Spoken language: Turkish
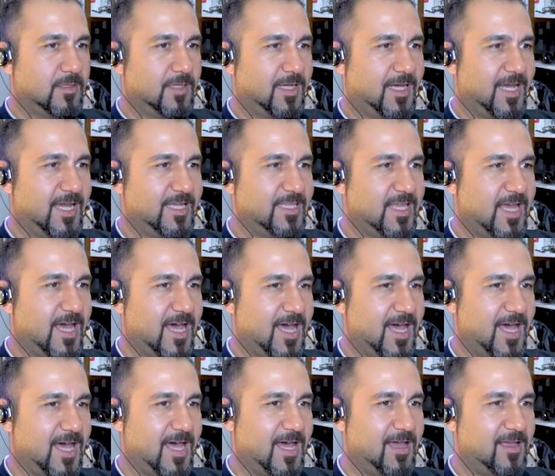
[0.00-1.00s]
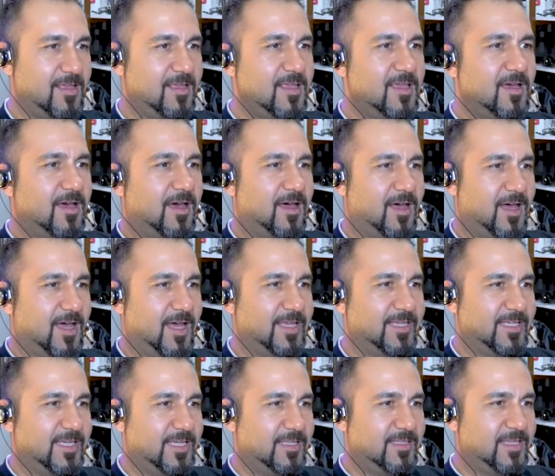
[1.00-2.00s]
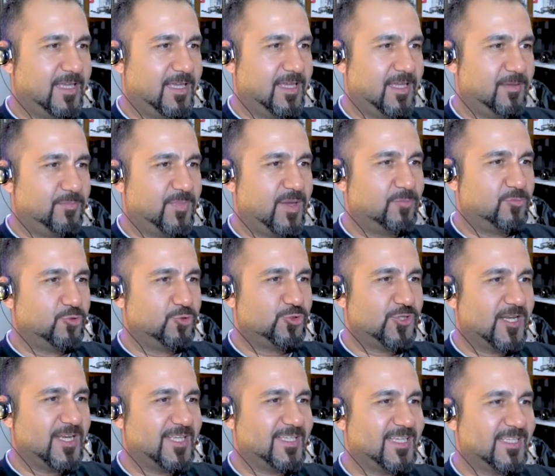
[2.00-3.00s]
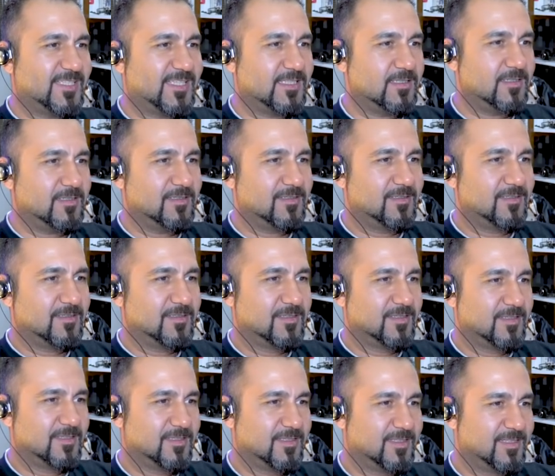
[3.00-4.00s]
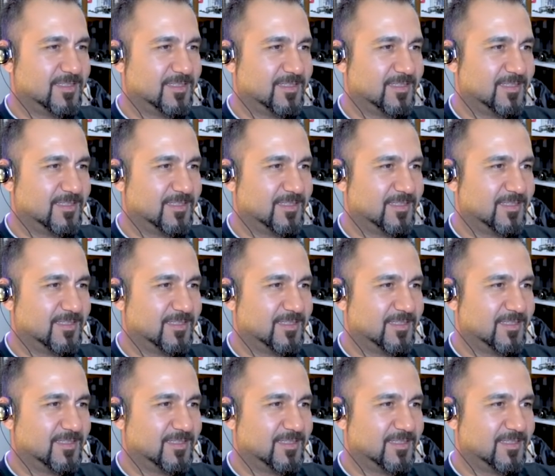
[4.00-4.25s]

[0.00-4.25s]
Hayda. Haydi. Ben bunun üzerine kesin... Anam ne?